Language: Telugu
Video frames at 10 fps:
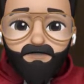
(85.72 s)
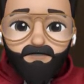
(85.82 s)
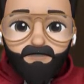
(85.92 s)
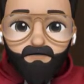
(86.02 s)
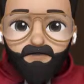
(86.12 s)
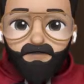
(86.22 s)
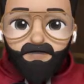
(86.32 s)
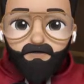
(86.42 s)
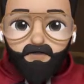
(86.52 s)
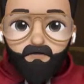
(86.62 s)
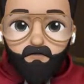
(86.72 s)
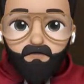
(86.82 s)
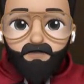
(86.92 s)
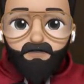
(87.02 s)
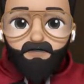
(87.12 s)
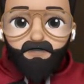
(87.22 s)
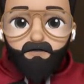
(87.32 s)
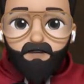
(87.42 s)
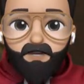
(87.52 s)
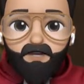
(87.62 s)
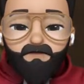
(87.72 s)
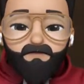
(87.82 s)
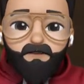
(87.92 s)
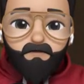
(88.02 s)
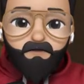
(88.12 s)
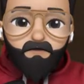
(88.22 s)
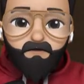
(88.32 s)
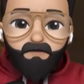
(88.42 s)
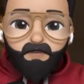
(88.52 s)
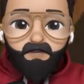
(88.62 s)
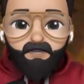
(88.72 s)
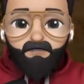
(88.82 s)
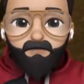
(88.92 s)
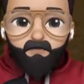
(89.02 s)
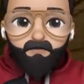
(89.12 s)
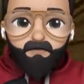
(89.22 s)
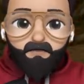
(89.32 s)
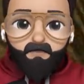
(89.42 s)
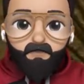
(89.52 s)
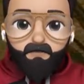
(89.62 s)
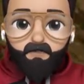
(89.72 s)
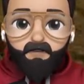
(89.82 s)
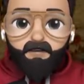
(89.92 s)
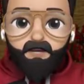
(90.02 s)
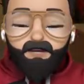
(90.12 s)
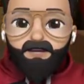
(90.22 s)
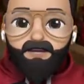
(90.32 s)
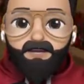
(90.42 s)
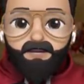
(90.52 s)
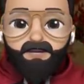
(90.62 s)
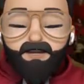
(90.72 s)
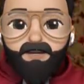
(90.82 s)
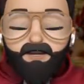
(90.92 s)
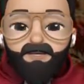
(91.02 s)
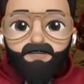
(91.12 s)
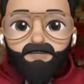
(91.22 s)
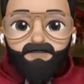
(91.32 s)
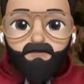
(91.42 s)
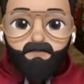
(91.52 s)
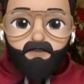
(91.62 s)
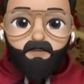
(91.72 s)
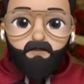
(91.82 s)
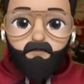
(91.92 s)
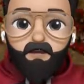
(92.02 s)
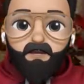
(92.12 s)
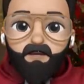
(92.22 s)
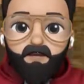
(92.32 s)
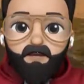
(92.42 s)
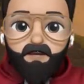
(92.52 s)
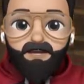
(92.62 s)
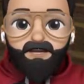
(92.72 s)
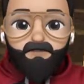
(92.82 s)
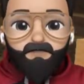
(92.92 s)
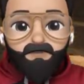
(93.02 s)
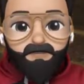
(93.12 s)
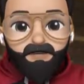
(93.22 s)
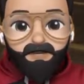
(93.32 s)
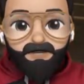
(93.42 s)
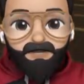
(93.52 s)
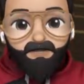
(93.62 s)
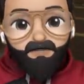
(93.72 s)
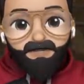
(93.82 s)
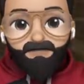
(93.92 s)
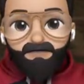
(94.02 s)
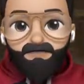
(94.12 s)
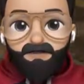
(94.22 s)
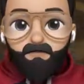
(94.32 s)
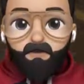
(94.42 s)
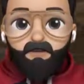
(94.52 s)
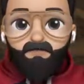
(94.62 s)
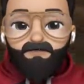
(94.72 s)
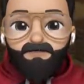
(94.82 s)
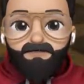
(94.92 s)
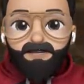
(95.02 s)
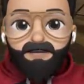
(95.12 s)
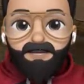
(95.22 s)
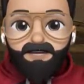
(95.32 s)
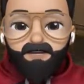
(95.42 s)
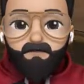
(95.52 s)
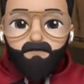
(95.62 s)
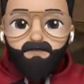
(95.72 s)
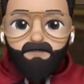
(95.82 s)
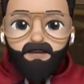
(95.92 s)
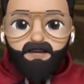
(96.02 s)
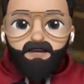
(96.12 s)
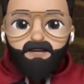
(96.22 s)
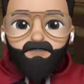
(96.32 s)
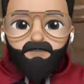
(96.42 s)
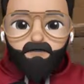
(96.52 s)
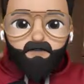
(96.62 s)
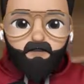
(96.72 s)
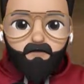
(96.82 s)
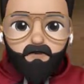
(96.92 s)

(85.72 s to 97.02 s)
తీసుకొని మళ్ళీ నయం చేసి పంపించేస్తారనమాట మనం లాస్ట్ ఎపిసోడ్స్ మీరు చూడకపోతే డైరెక్ట్గా కింద డిస్క్రిప్షన్లో పైన ఐకార్డ్స్లో అయితే వదిలేస్తున్నాను తప్పకుండా చూసేసేయండి ఇక్కడ లాస్ట్ ఎపిసోడ్లో